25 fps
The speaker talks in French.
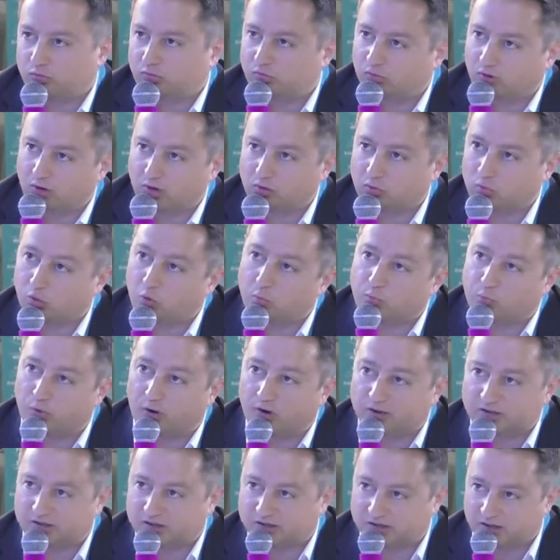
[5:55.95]
Voilà, donc le
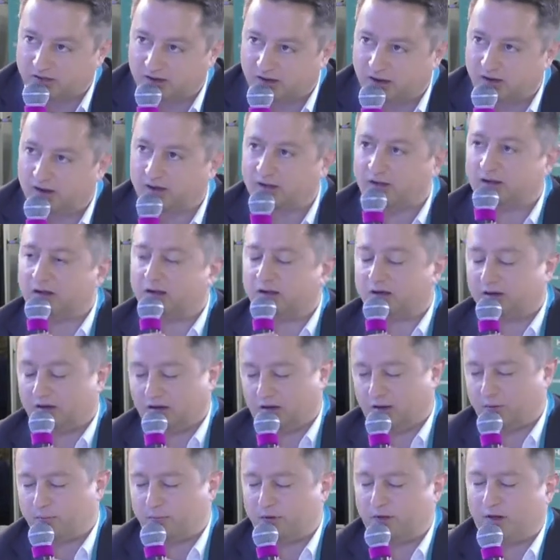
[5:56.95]
point Alsace est là, et
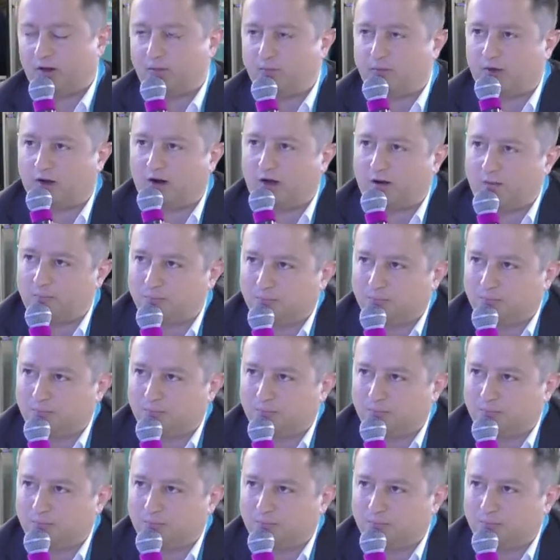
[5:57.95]
il est bien, il est bien là.